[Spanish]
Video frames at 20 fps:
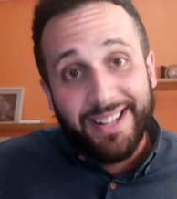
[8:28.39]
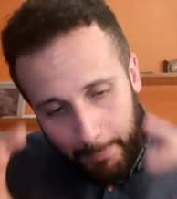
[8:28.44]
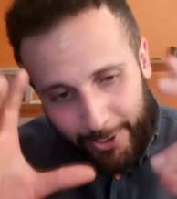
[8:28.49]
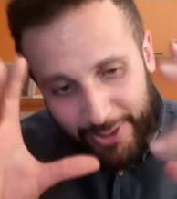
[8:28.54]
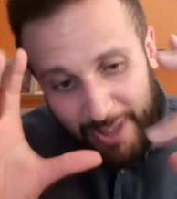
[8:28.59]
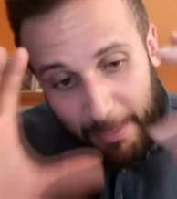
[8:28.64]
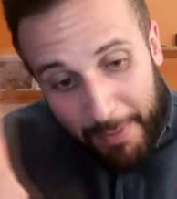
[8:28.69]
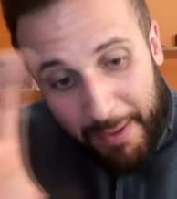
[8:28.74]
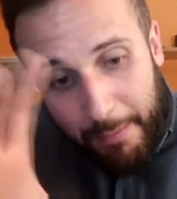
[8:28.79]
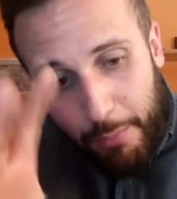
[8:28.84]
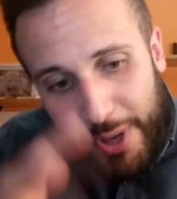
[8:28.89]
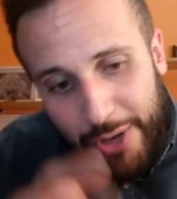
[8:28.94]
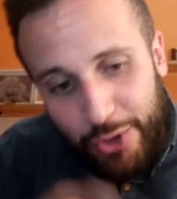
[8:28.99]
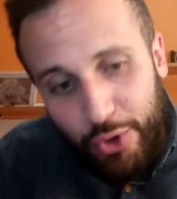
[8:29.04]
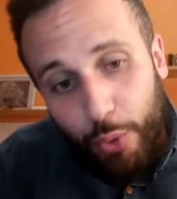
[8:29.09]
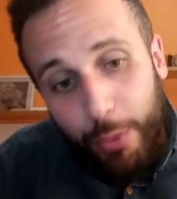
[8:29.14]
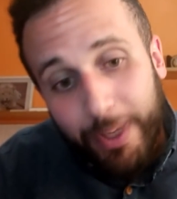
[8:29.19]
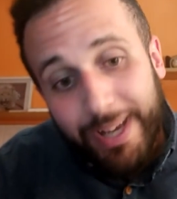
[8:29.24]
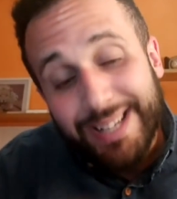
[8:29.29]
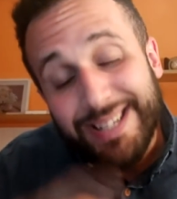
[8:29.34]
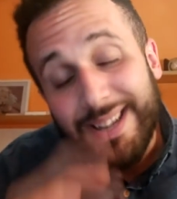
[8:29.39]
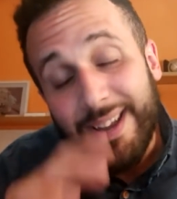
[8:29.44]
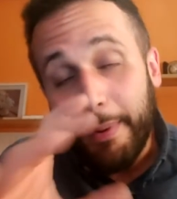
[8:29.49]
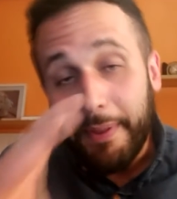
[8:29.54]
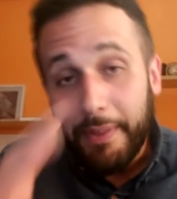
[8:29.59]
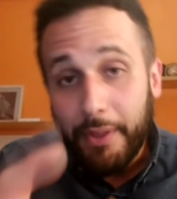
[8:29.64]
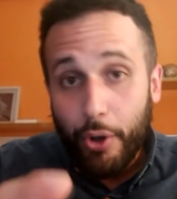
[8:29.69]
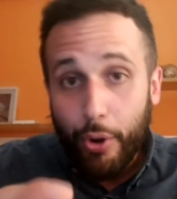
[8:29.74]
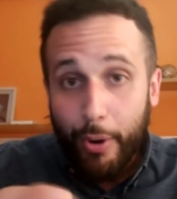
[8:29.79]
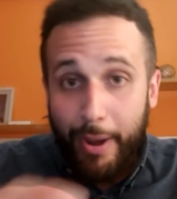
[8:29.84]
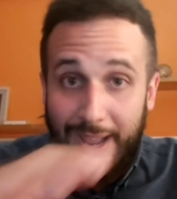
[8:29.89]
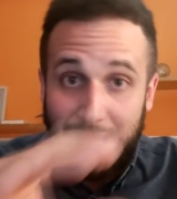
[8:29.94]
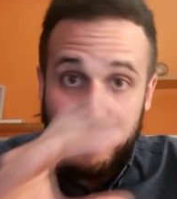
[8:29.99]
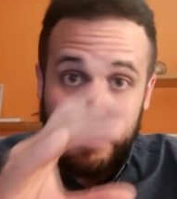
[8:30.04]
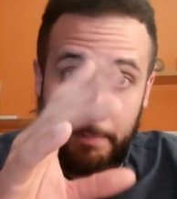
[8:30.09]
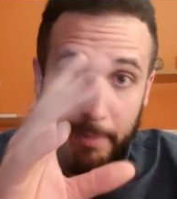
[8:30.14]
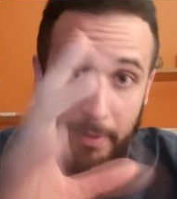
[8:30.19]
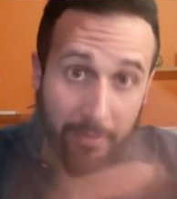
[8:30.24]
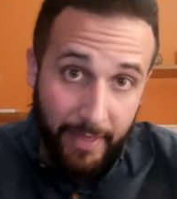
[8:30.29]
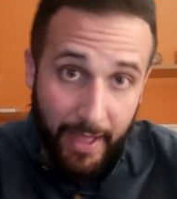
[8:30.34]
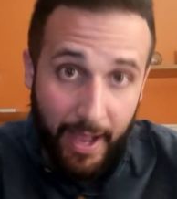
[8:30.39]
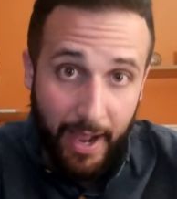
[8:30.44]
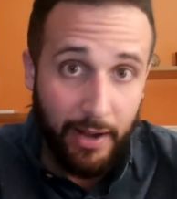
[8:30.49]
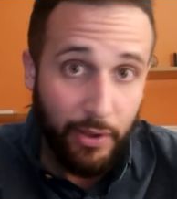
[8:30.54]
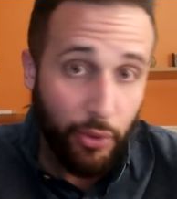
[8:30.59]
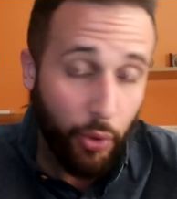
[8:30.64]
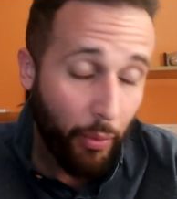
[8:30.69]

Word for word: Pero también voy a subir ese vídeo especial